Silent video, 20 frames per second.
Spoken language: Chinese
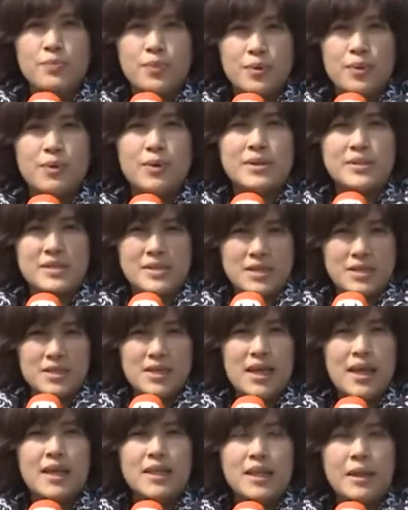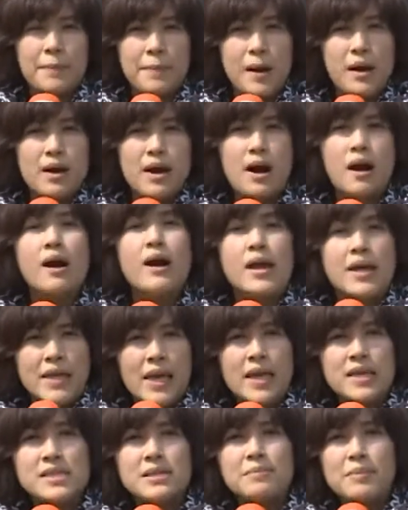不过，今天的报告
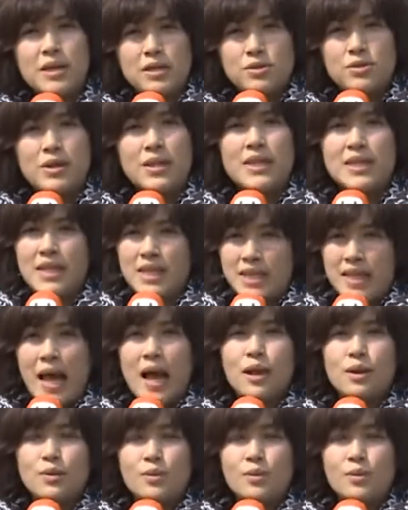也已经明确的替大